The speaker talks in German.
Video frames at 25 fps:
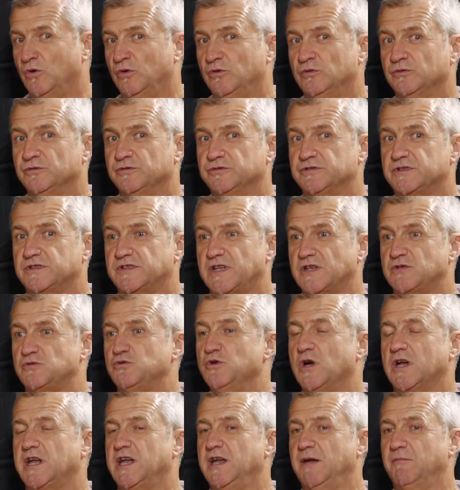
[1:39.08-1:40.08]
Und
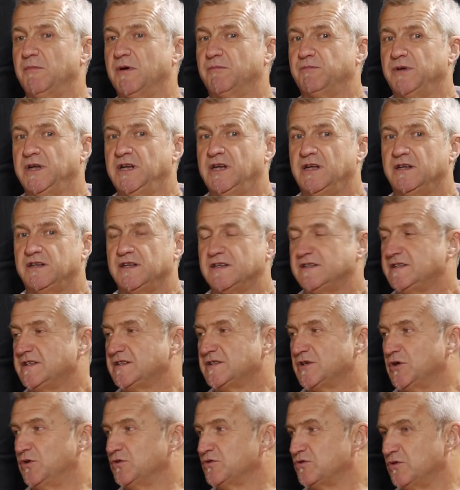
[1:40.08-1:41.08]
dazu gekommen bin ich,
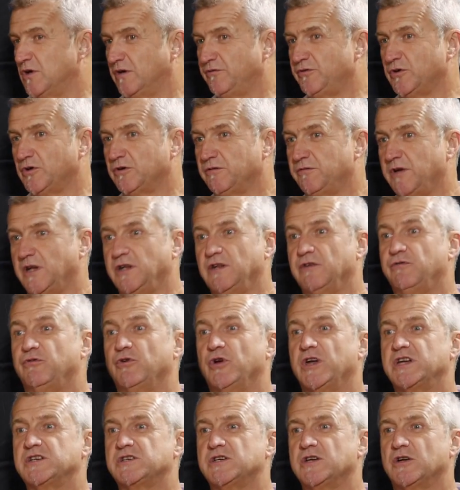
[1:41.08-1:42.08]
das ist ganz einfach, wie ich in
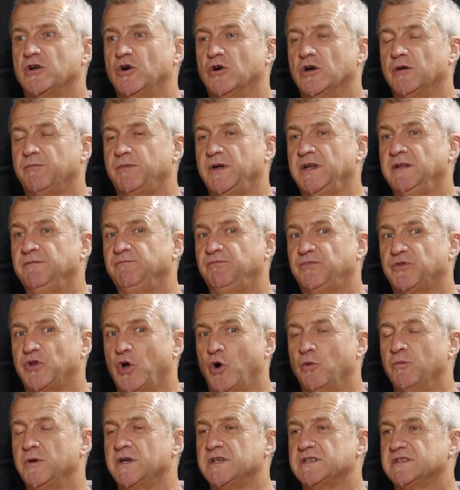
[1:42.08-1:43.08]
der Volksschule gegangen bin.
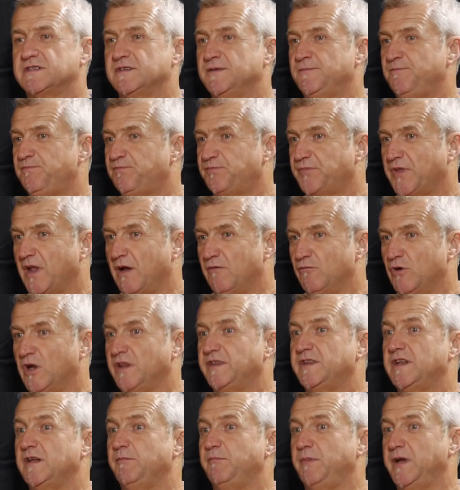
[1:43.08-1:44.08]
Damals
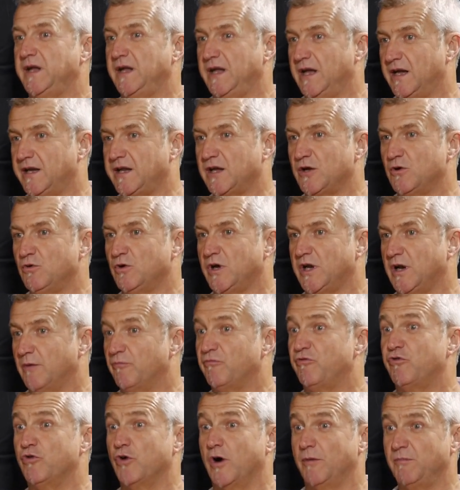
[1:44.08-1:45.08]
waren die
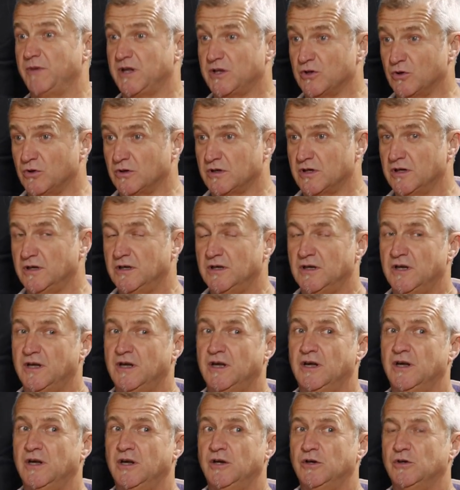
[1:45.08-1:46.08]
Beerdigungen am Vormittag
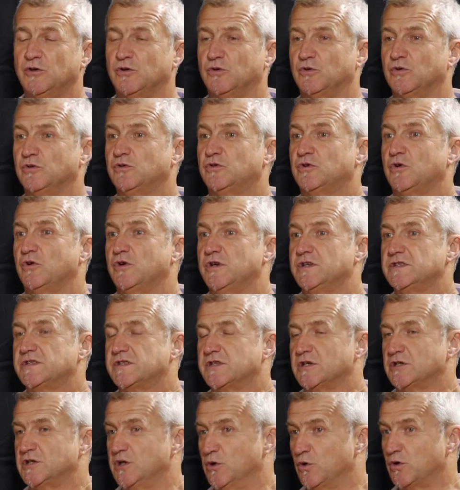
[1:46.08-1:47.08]
und da
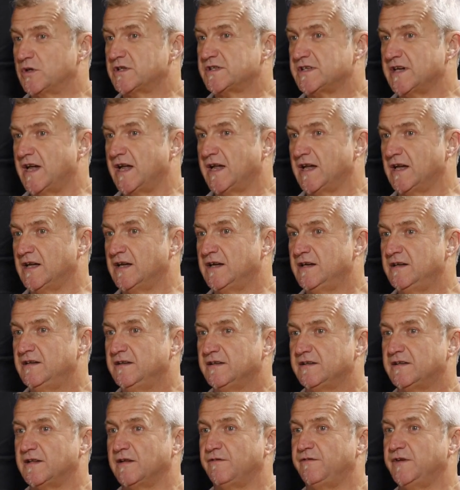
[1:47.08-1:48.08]
ist der
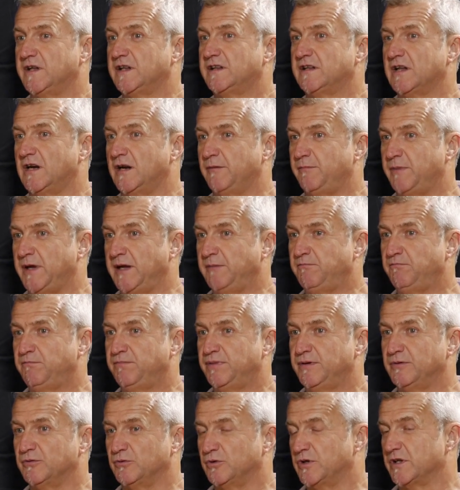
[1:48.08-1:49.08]
Schlagzeuger, der Vierteler
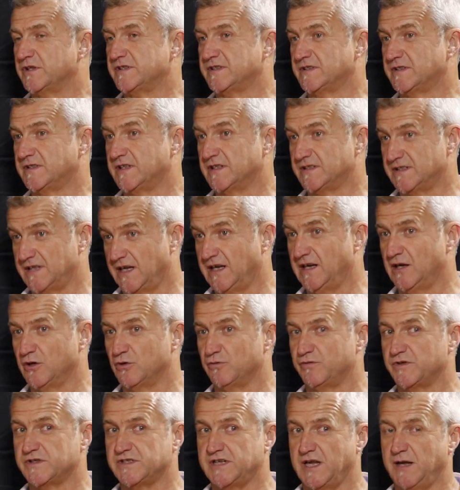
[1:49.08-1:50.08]
Pepp oder der
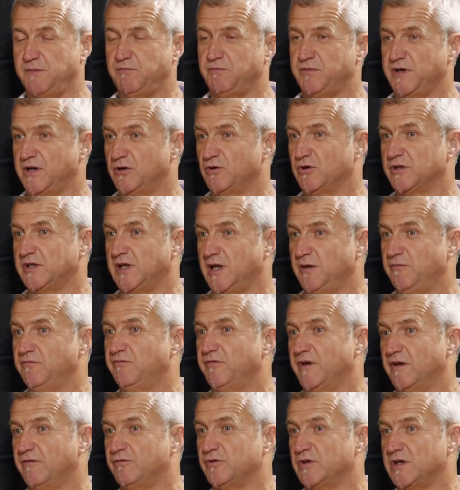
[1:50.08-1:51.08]
Sendlofer Sepp, je
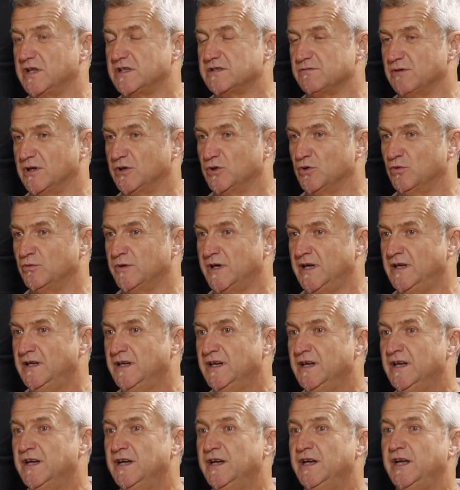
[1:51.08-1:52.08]
nachdem, wer von den zwei da
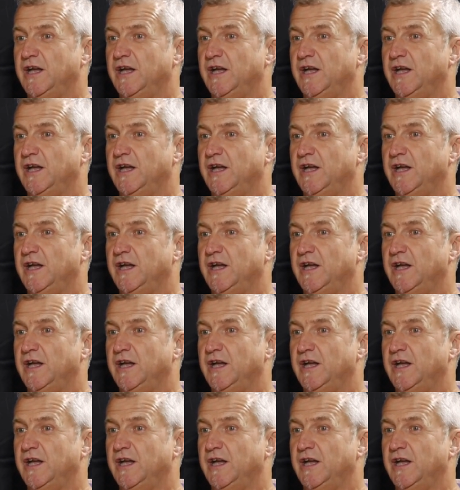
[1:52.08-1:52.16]
war,